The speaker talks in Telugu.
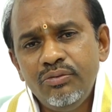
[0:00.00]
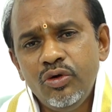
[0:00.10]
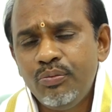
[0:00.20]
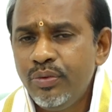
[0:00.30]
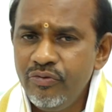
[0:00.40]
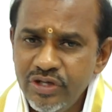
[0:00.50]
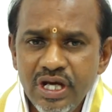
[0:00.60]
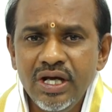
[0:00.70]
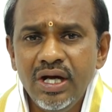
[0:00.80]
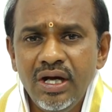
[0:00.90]
గొప్ప
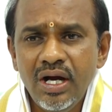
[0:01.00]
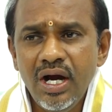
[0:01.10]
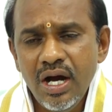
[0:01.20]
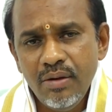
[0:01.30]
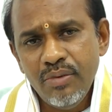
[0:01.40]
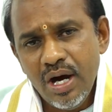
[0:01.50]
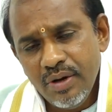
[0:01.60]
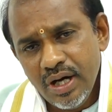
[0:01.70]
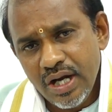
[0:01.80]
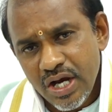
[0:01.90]
విజయంగా
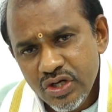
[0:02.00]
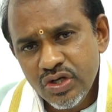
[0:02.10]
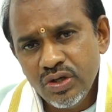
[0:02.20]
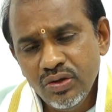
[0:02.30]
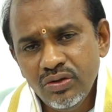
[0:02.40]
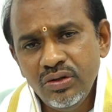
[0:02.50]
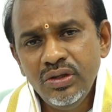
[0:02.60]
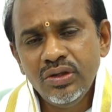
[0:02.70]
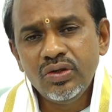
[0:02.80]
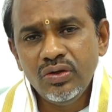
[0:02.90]
బాబాగారు
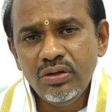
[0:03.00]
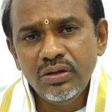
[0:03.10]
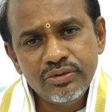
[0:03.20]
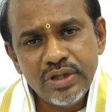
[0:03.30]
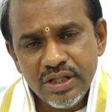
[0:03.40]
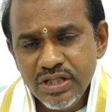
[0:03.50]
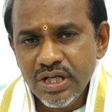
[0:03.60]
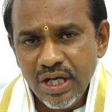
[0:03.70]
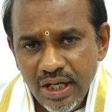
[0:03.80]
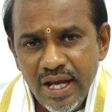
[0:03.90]
ఆశీస్సులతో
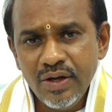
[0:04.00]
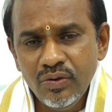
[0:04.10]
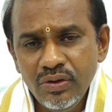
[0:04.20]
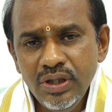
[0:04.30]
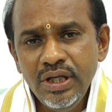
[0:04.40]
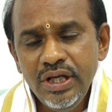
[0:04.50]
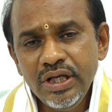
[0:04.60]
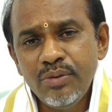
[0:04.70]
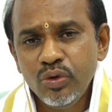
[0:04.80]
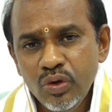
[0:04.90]
సాధించగలిగాను
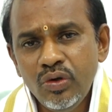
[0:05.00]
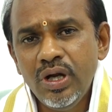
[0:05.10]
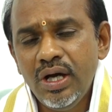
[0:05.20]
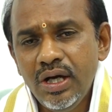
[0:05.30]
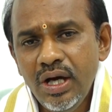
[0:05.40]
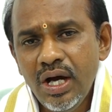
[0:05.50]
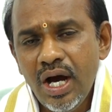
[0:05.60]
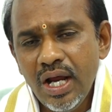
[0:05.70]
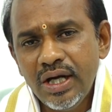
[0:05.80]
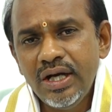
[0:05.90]
ఇంకా ముందు కూడా
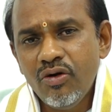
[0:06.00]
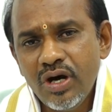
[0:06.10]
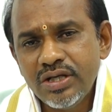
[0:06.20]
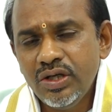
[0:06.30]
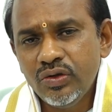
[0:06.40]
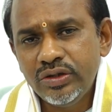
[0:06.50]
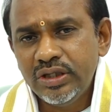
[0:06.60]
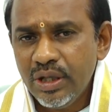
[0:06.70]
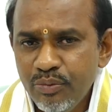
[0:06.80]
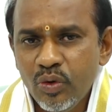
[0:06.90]
అలాంటి అవకాశాలు వస్తే
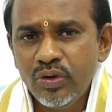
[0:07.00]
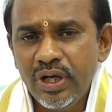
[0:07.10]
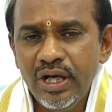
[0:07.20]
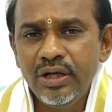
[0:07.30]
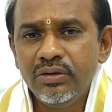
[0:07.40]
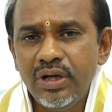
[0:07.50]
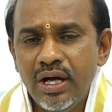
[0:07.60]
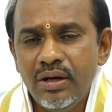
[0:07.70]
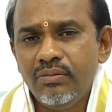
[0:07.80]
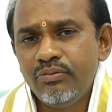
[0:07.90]
తప్పకుండా నేను నా
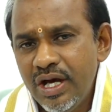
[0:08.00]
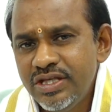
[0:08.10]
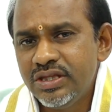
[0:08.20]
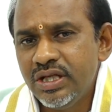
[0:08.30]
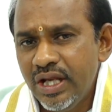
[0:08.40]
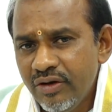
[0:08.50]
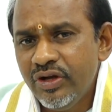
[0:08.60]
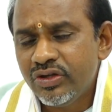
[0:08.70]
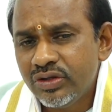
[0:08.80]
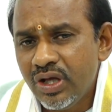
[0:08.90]
బాధ్యత
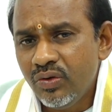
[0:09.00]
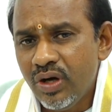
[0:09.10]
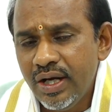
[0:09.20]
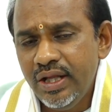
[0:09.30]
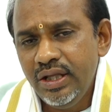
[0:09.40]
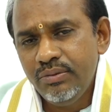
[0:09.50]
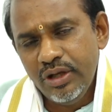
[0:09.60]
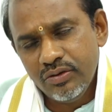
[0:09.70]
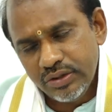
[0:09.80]
నెరవేరుస్తాను అనేది మీకు